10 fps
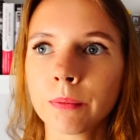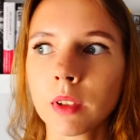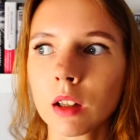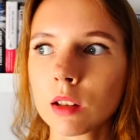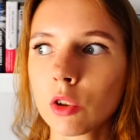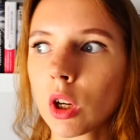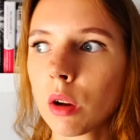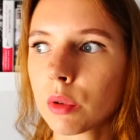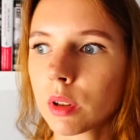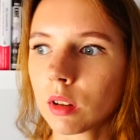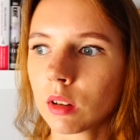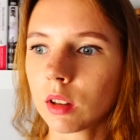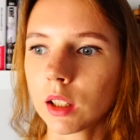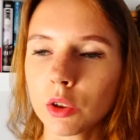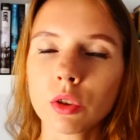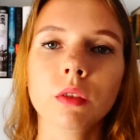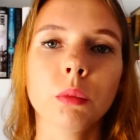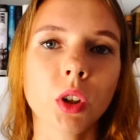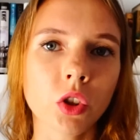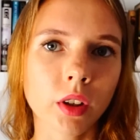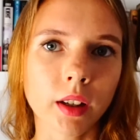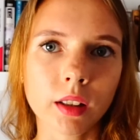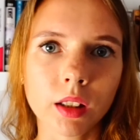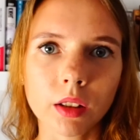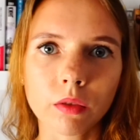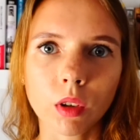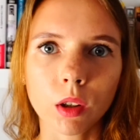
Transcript: различаются количеством дождя, естественно,